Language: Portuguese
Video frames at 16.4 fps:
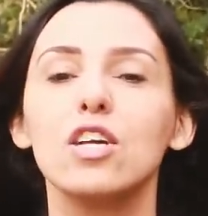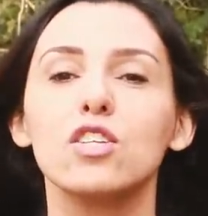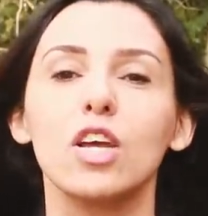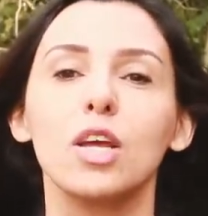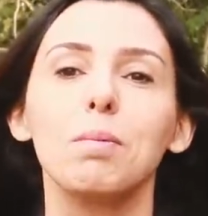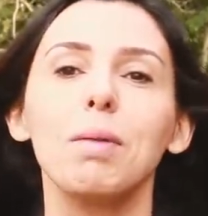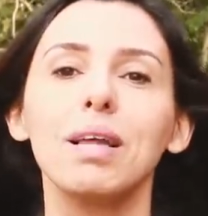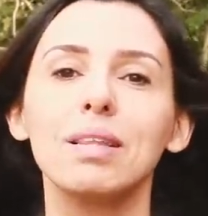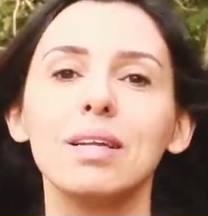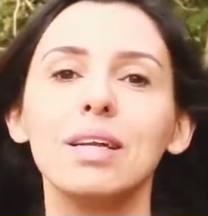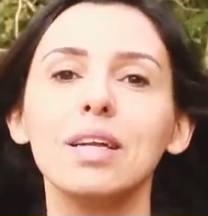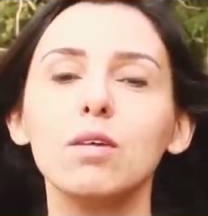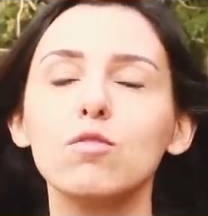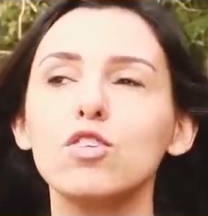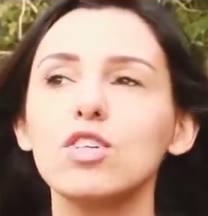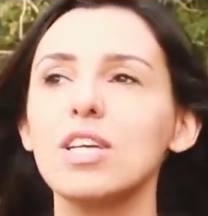Só que
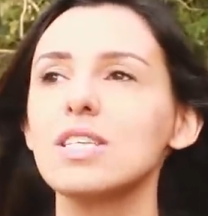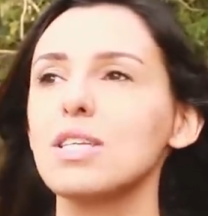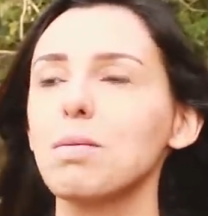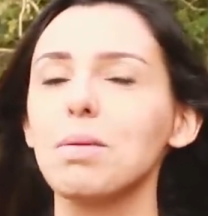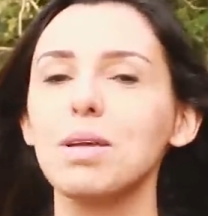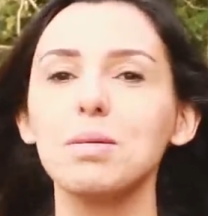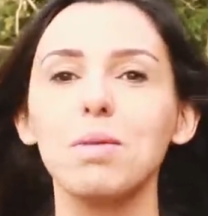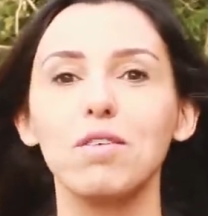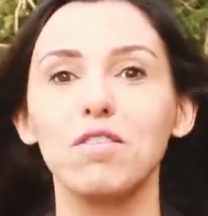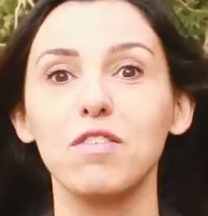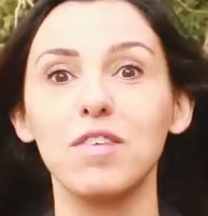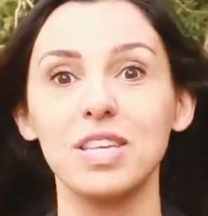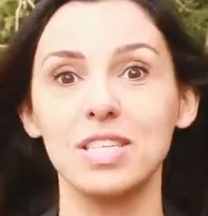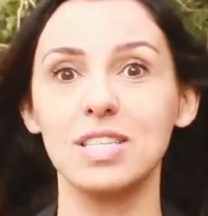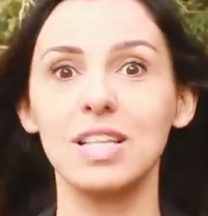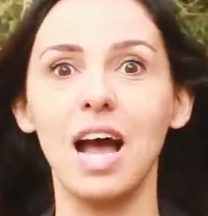Madrid não tinha essa mesma
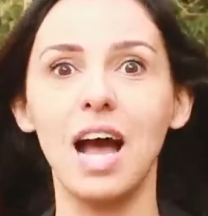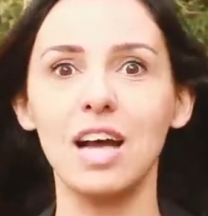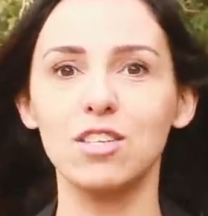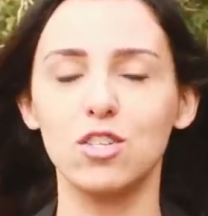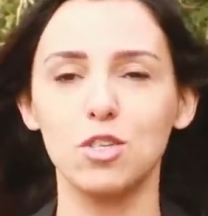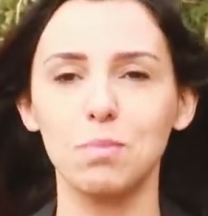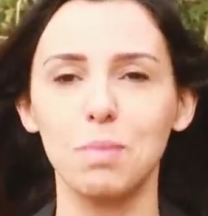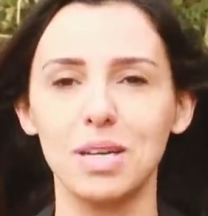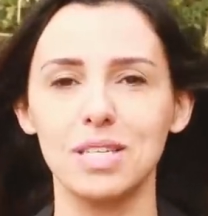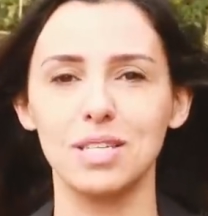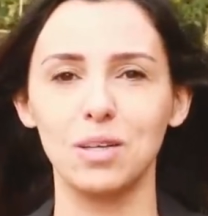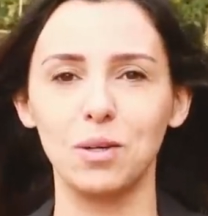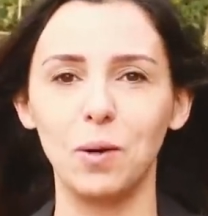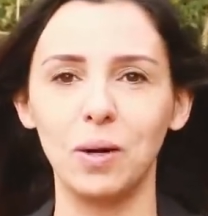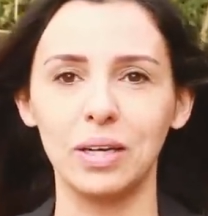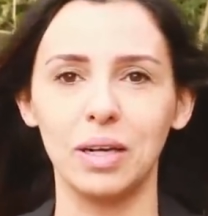vivacidade de
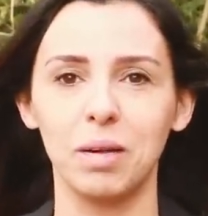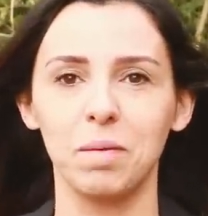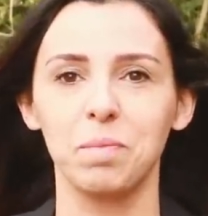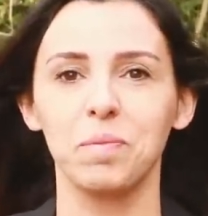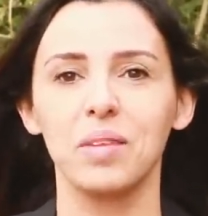Barcelona.